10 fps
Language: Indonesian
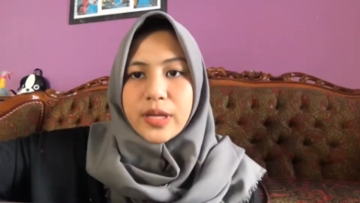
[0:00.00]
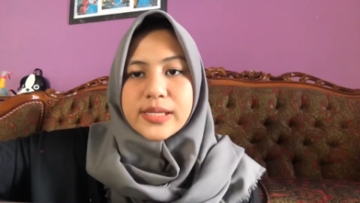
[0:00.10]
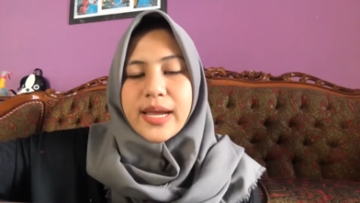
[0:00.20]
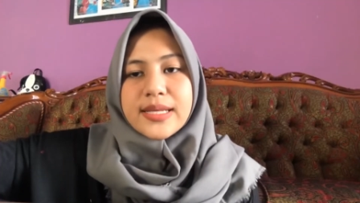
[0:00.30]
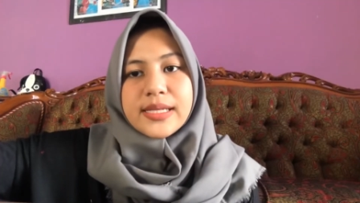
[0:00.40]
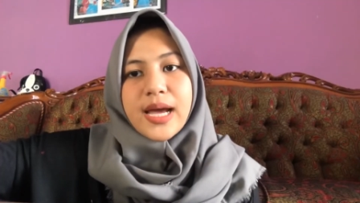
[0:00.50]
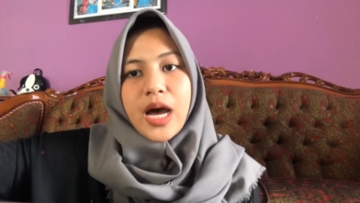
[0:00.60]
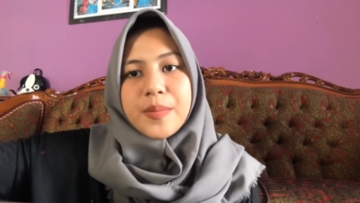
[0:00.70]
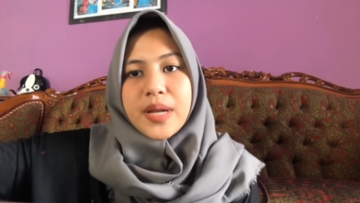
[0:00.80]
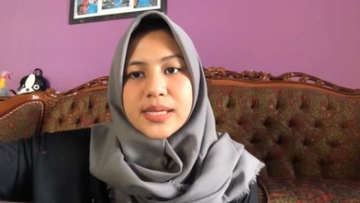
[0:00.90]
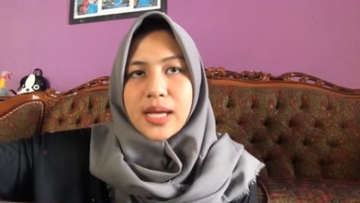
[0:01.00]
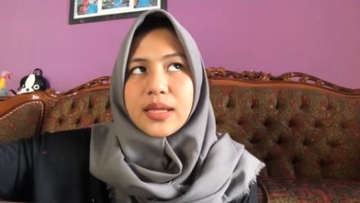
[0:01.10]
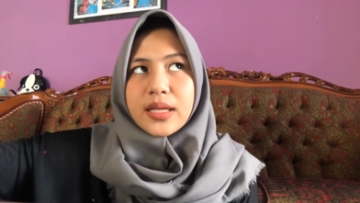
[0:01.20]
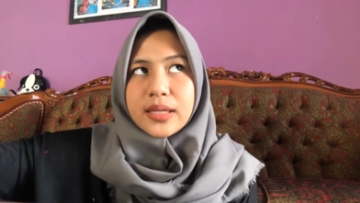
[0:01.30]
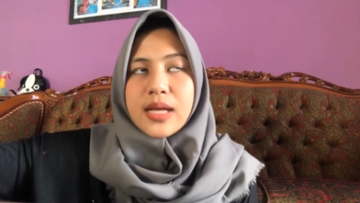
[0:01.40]
saya di sini akan
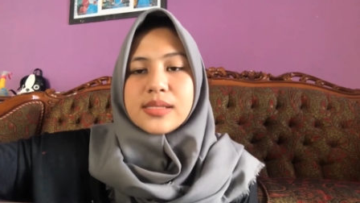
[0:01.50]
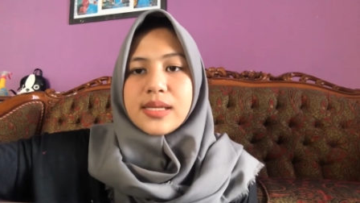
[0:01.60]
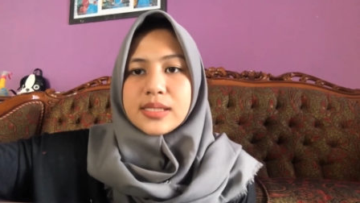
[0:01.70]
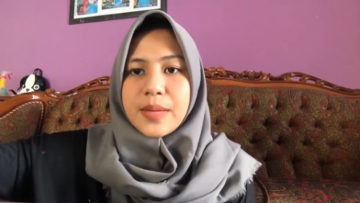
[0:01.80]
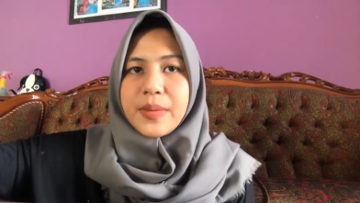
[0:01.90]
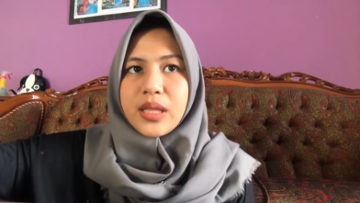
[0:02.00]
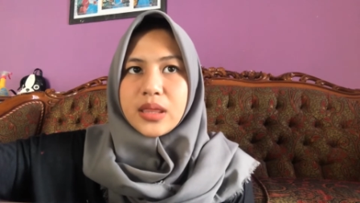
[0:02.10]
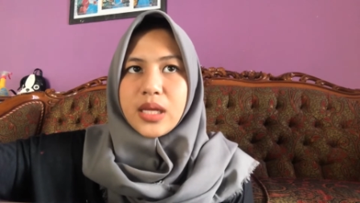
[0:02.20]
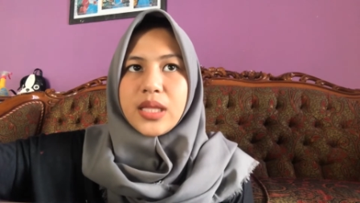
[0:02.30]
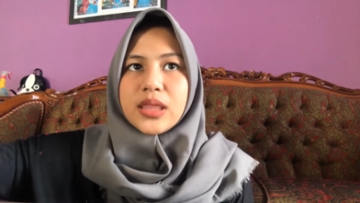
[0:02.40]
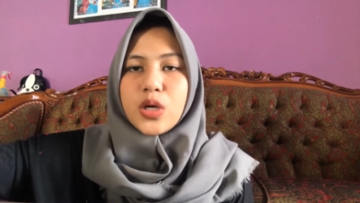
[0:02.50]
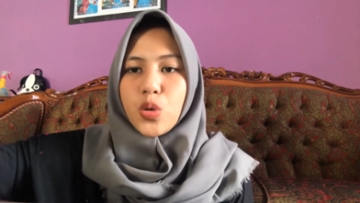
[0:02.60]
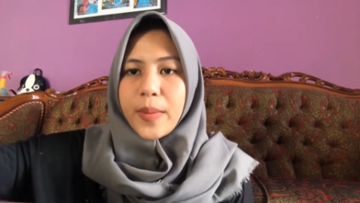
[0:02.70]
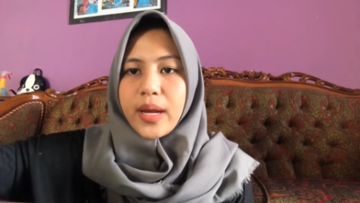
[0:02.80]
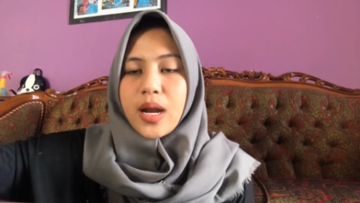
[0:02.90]
menjelaskan tentang sistem
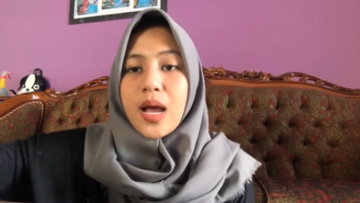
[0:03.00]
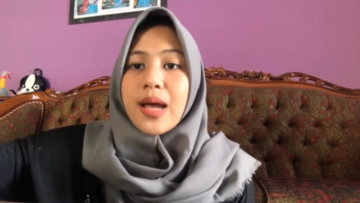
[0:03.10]
integumen.